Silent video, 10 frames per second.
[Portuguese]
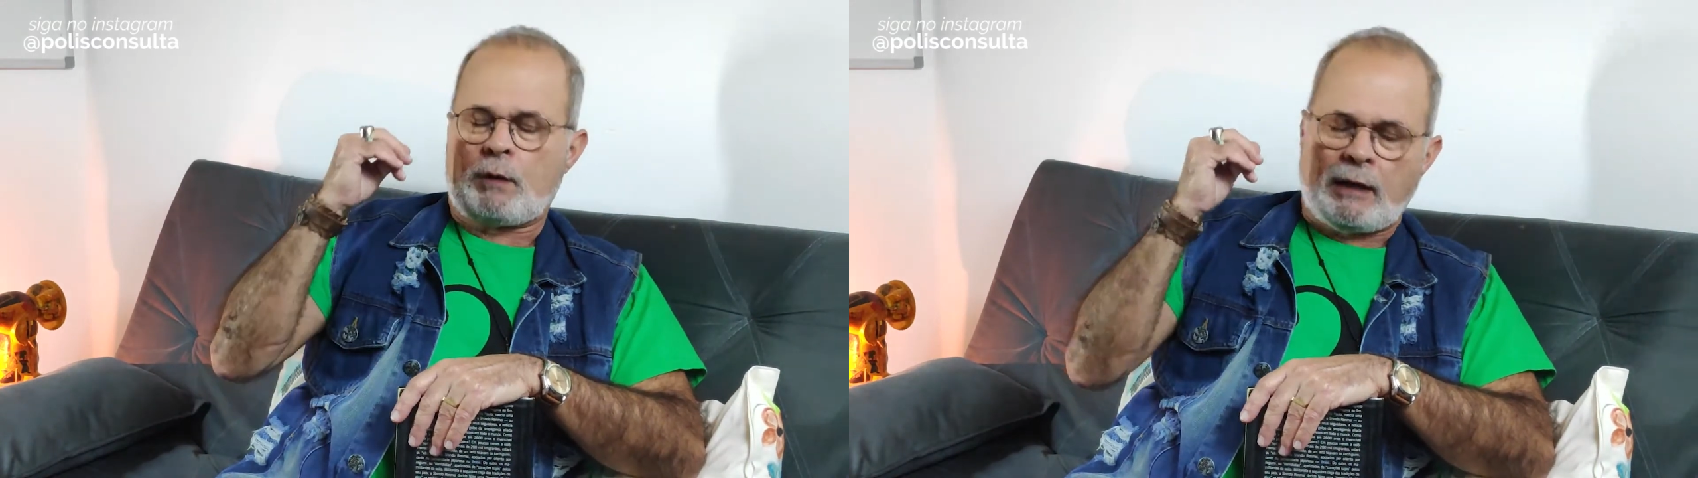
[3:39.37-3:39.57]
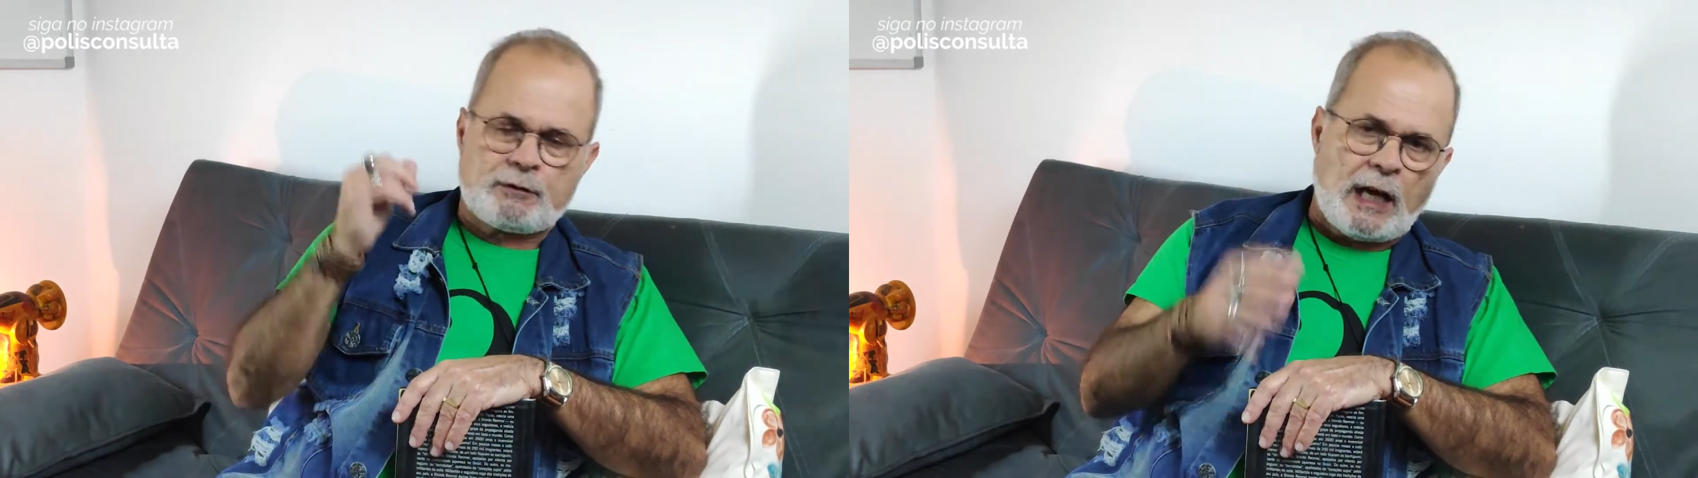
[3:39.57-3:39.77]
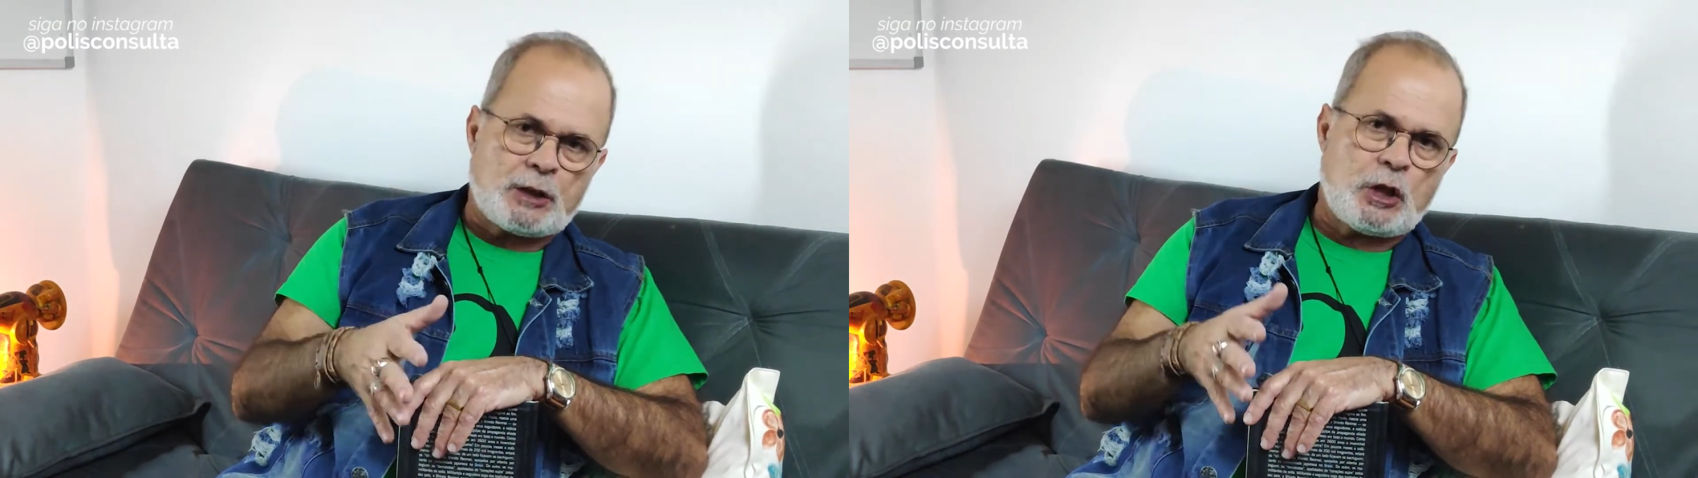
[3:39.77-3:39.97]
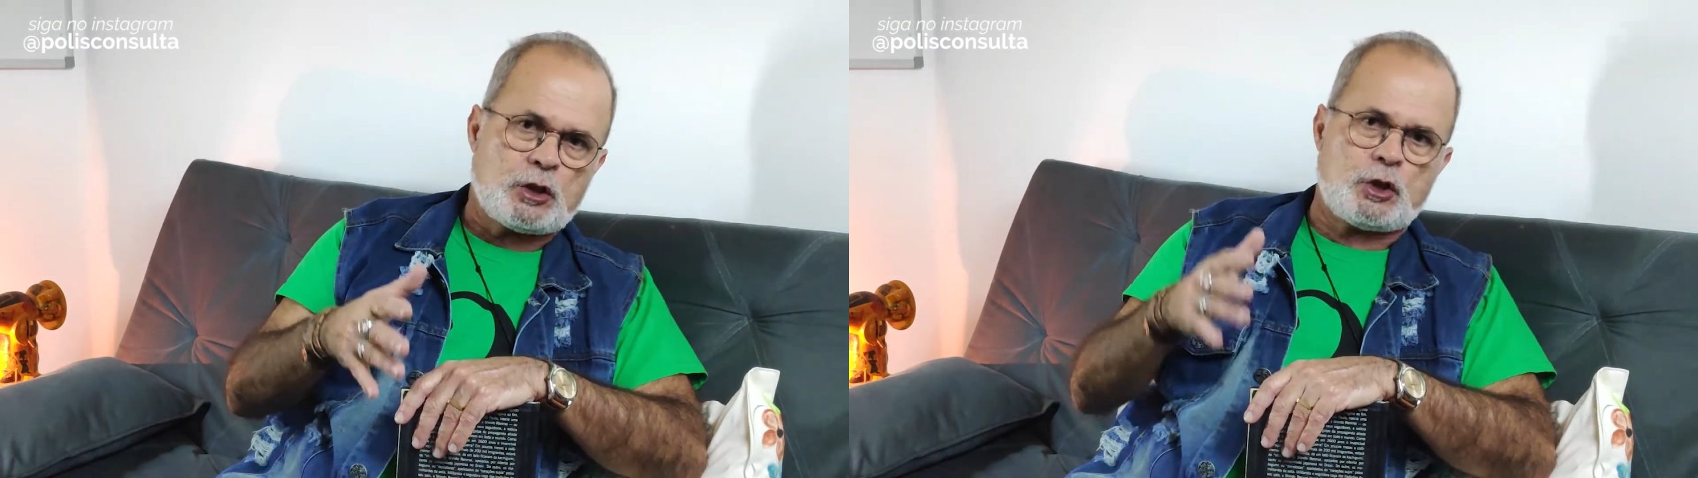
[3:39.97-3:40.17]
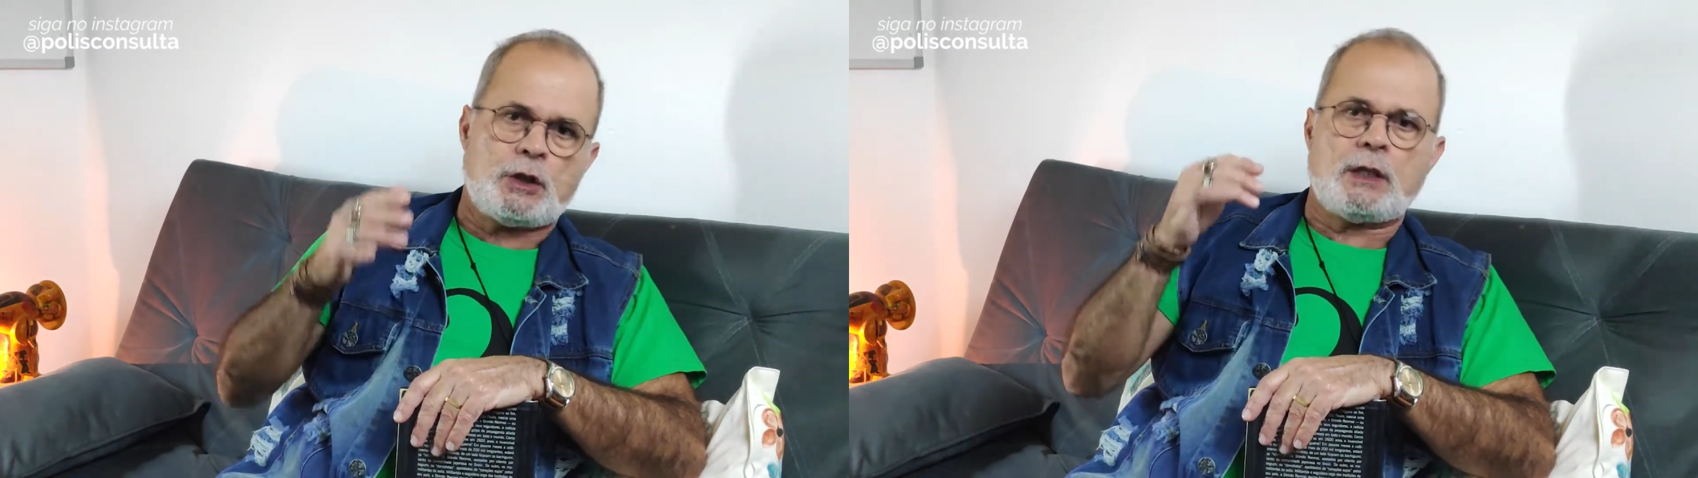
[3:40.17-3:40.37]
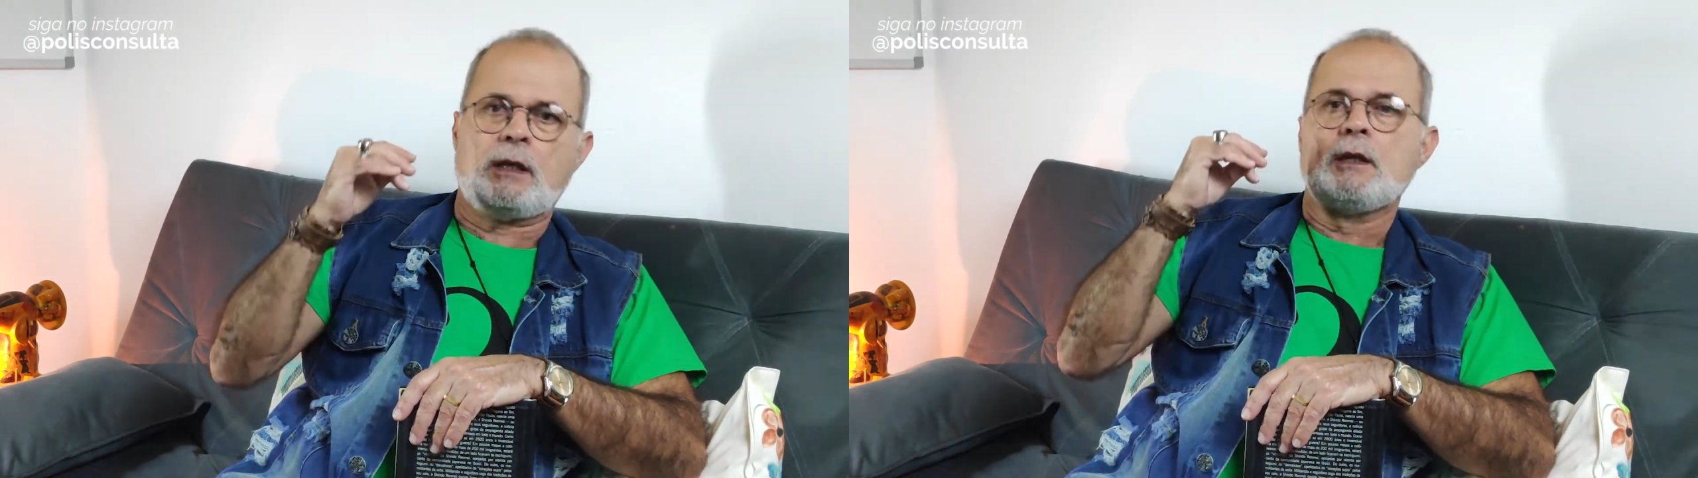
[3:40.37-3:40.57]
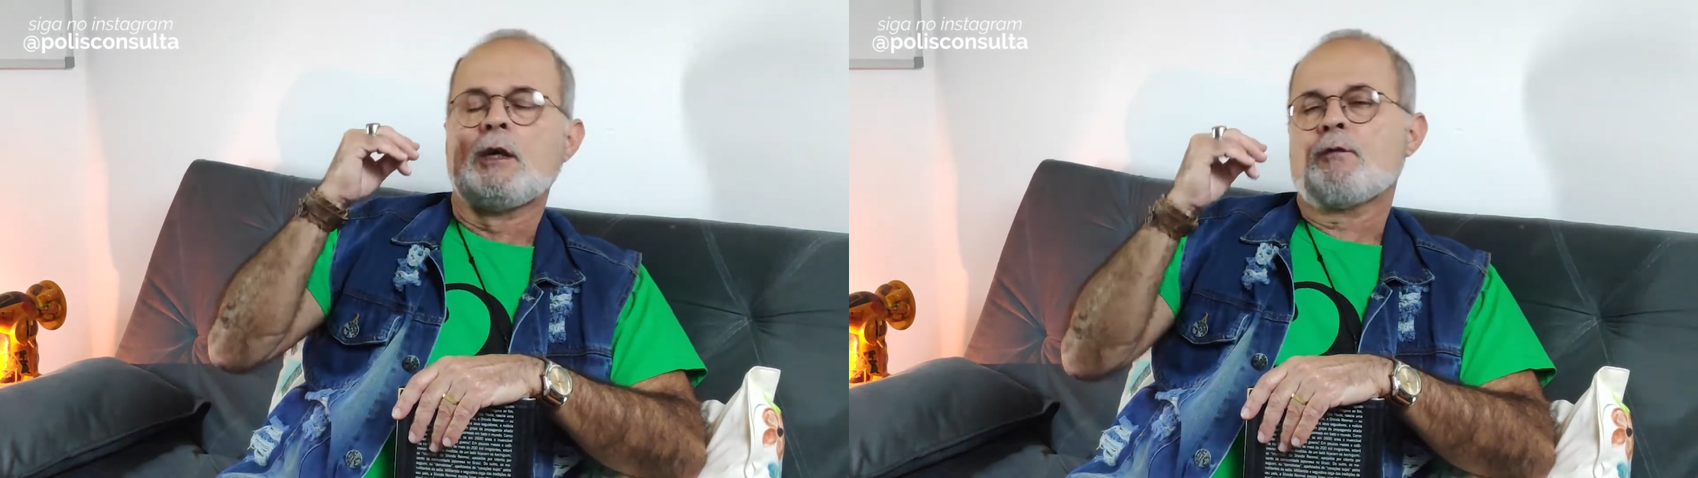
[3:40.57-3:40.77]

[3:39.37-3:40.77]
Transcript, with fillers: o caso da Argentina,